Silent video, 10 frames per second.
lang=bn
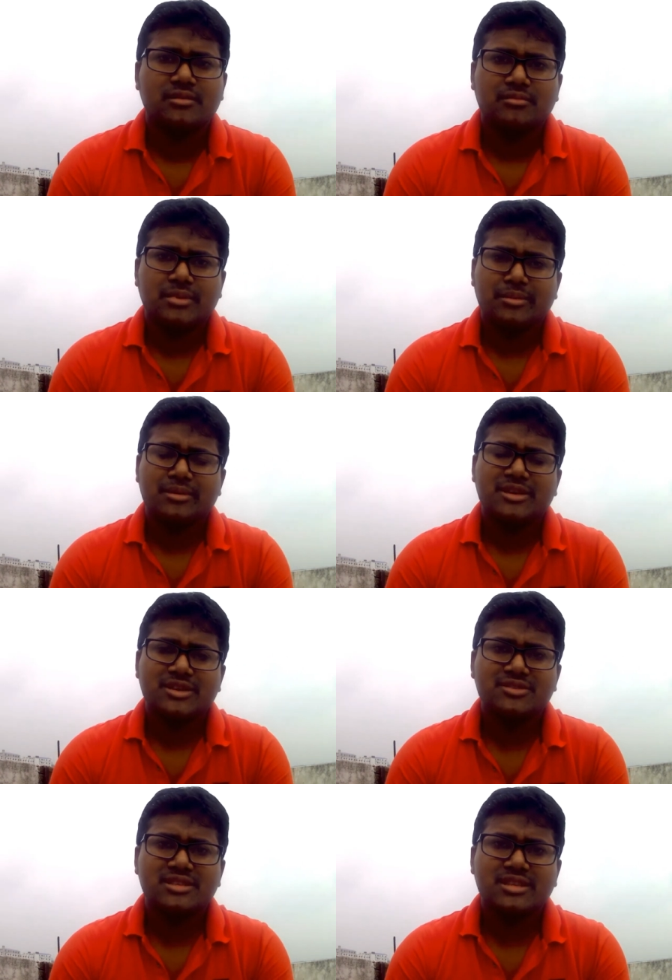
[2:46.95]
বাবার মাথায়
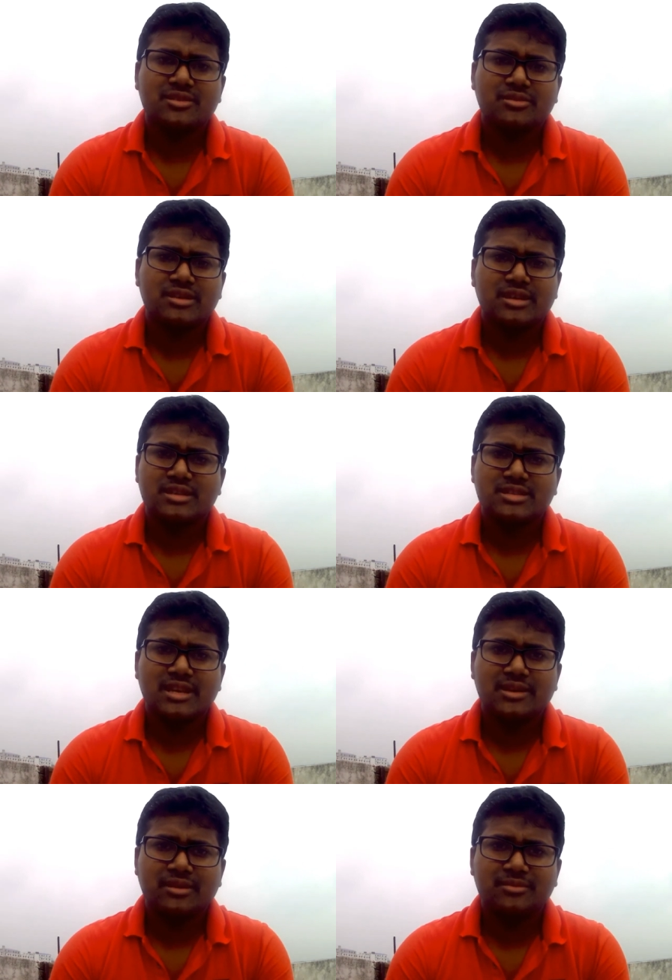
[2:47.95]
চিন্তা ঢোকে না ছেলে
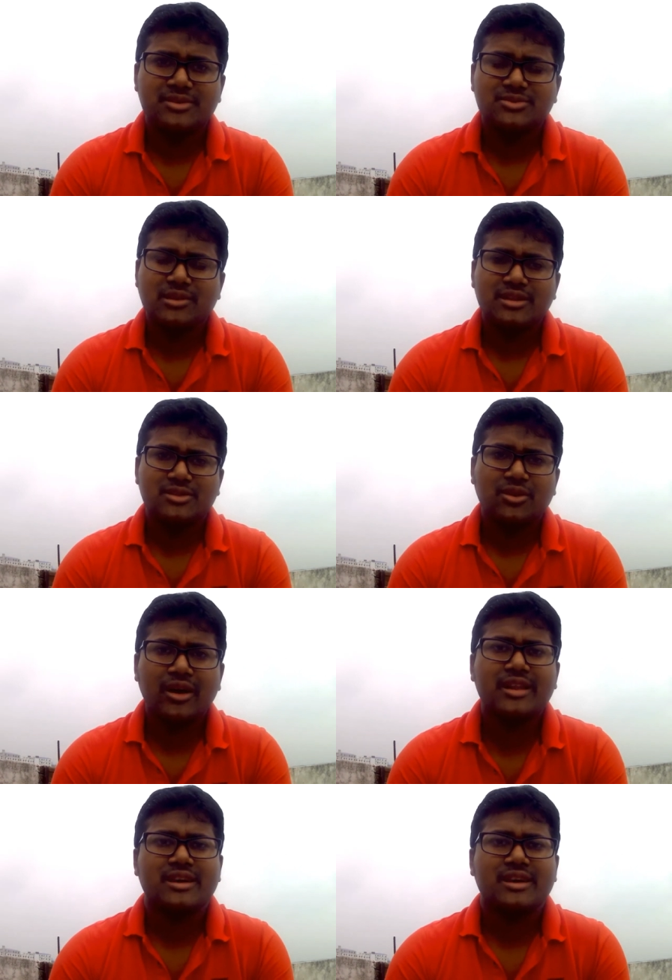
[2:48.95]
এভাবে চললে তো হয় না